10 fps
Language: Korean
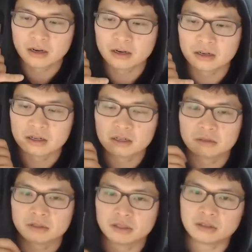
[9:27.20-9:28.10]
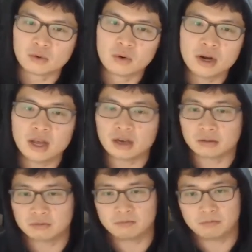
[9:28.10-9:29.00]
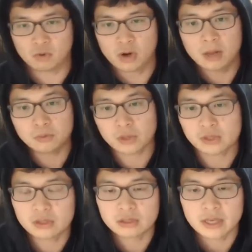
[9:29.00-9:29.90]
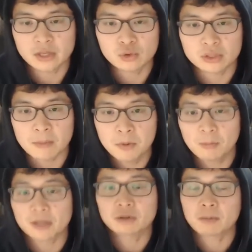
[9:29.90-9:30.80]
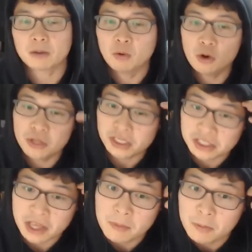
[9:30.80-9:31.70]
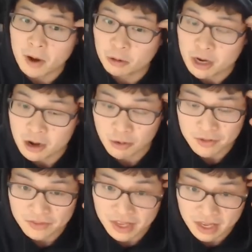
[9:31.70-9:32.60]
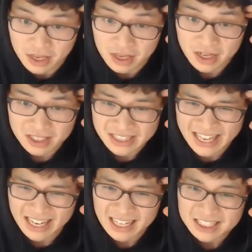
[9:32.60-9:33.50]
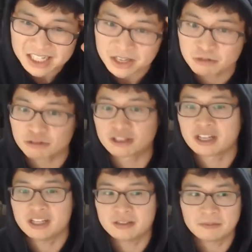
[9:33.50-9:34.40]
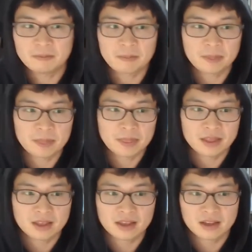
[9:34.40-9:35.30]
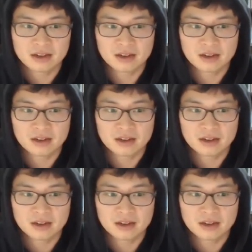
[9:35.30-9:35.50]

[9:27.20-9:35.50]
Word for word: 어, 어 그 골렘 아, 골렘 쪽에서는 계속 대표 받 폴로닉스 대표 바꿔달라고 하는데 되게 까칠하게 굴었다네. 아.